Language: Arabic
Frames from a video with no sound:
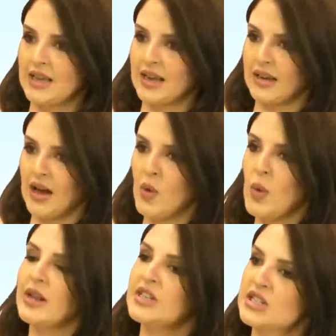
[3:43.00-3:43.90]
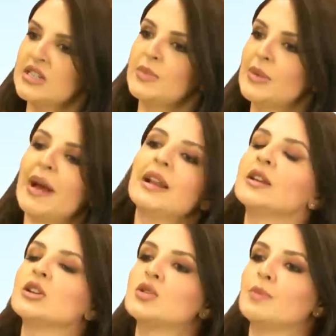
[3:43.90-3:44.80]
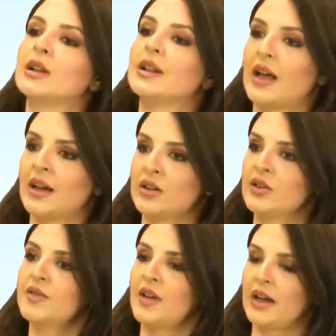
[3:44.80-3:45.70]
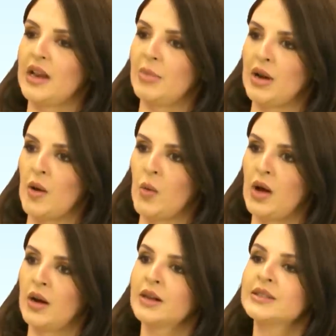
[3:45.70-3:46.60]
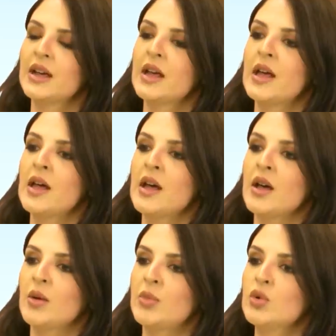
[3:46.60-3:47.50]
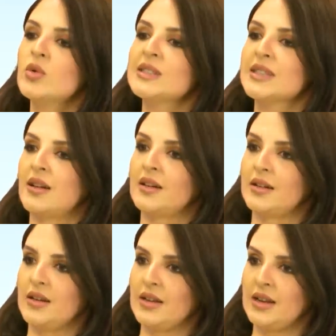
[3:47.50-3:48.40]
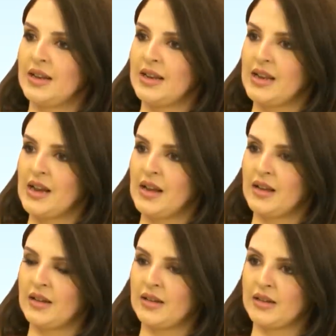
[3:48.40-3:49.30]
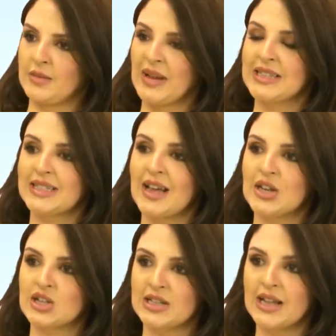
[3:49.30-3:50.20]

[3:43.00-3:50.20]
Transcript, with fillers: يعني اول شيء ببلش بالانف اغلب الاوقات بيوصل المساج